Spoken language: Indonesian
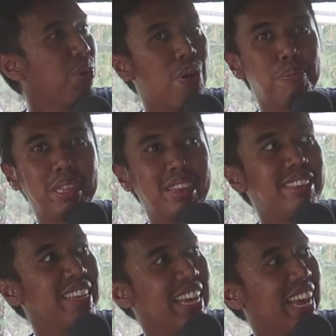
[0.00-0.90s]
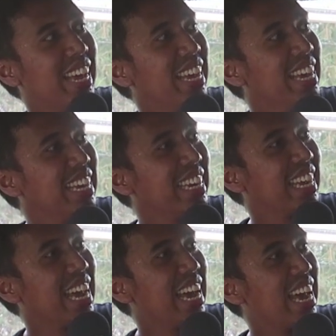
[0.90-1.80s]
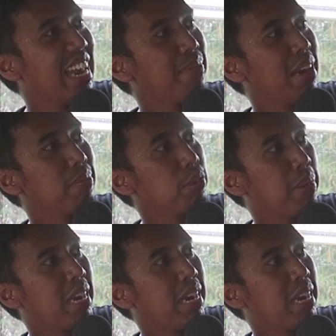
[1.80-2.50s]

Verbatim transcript: untuk kompetisi ya. Ini kayak helm-helm